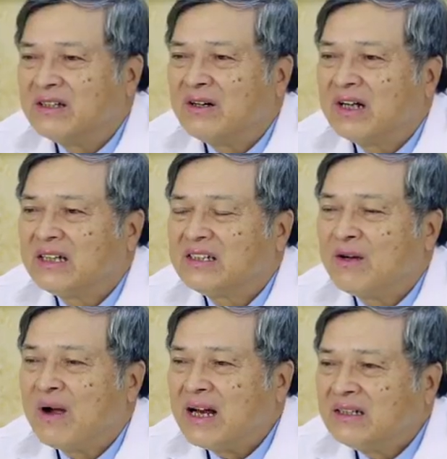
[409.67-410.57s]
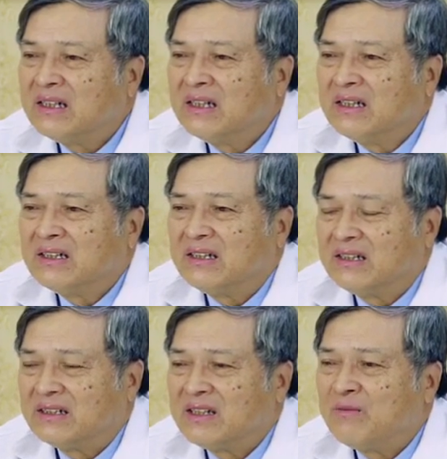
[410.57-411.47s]
cho các cháu ăn
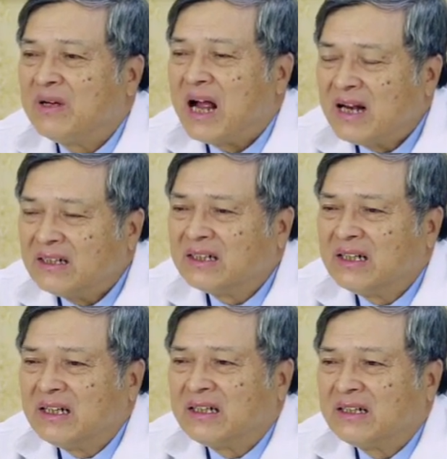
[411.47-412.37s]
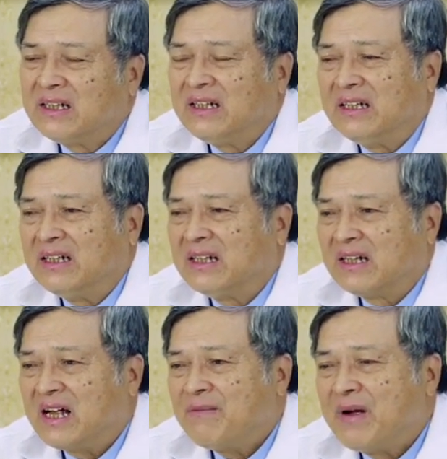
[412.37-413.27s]
à, trong bữa ăn thì à,
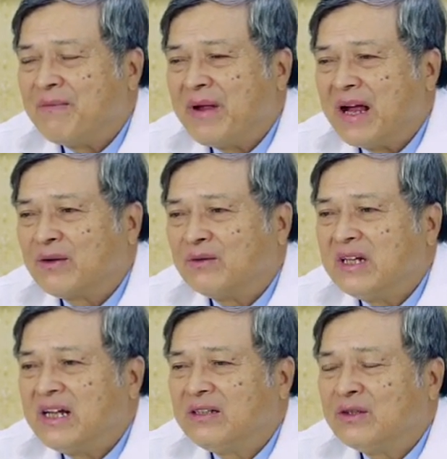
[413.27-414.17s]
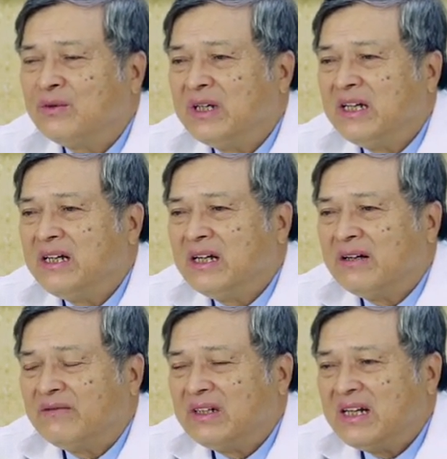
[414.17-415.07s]
các bà mẹ cũng nên chú ý
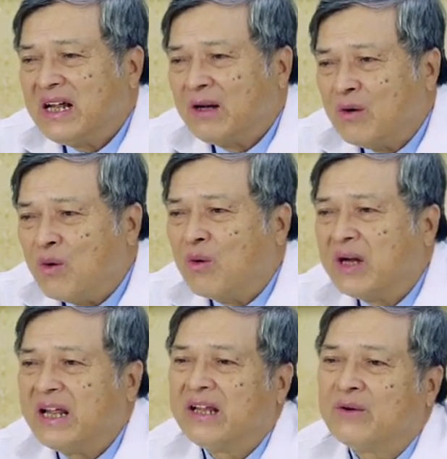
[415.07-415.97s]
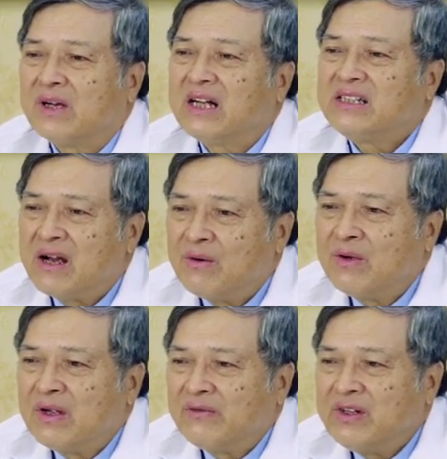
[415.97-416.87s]
vấn đề ngủ nghỉ của các cháu
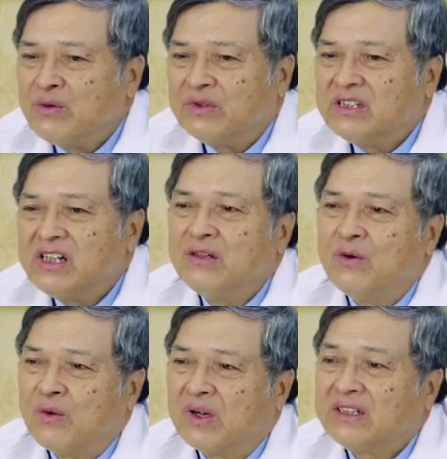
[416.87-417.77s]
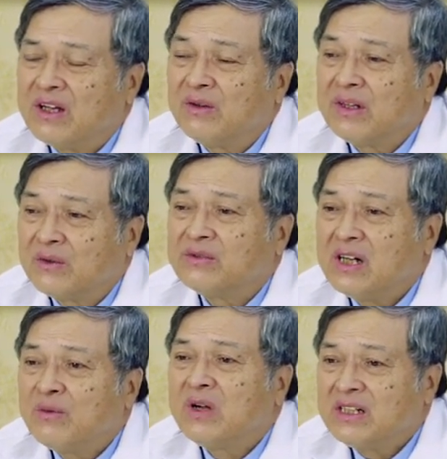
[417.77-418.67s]
ví dụ như giấc ngủ của các cháu là cũng
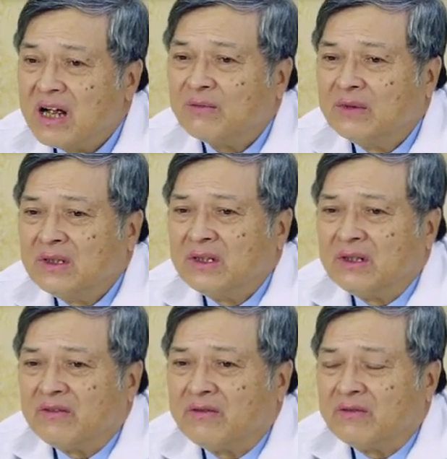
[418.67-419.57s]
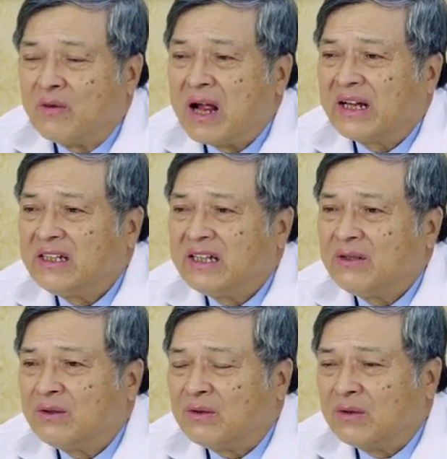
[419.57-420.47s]
rất quan trọng ngoài cái chế
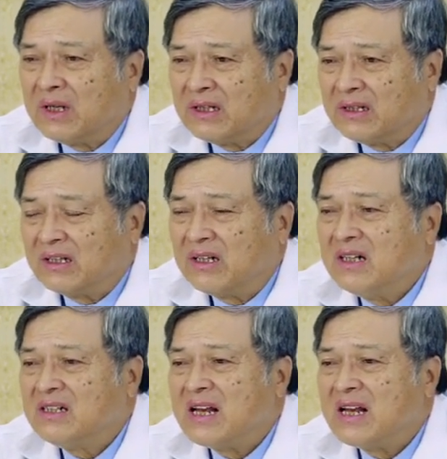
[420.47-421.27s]
độ à, thực đơn